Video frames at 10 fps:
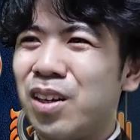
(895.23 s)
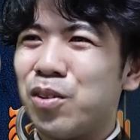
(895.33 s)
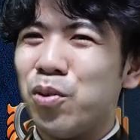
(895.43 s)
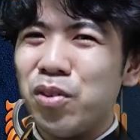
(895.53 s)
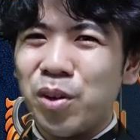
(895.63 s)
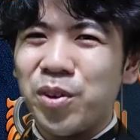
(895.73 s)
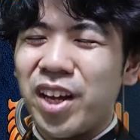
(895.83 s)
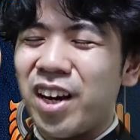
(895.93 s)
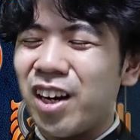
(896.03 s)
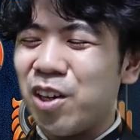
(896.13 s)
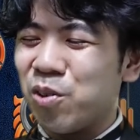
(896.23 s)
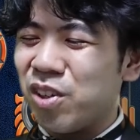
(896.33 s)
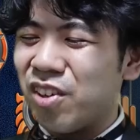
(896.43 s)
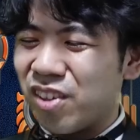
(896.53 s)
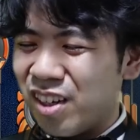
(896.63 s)
とんでもない破壊力
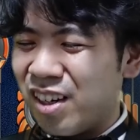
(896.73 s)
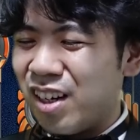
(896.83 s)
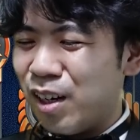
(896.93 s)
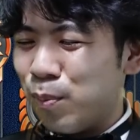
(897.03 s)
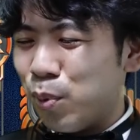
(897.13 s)
になるから、